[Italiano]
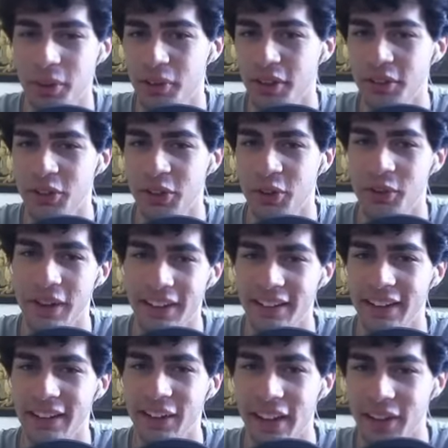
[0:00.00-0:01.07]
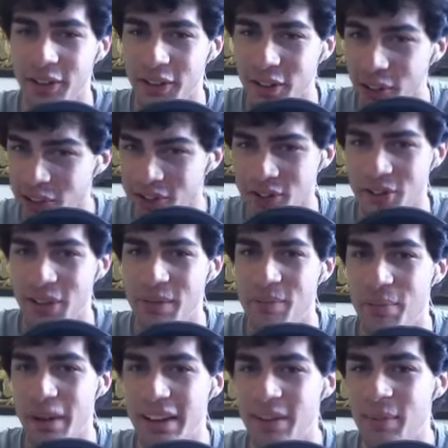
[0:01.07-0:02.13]
quanto riguarda il, na- il nostro
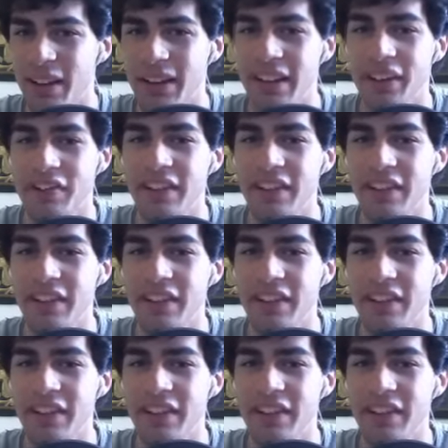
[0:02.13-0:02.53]
gameplay di Minecraft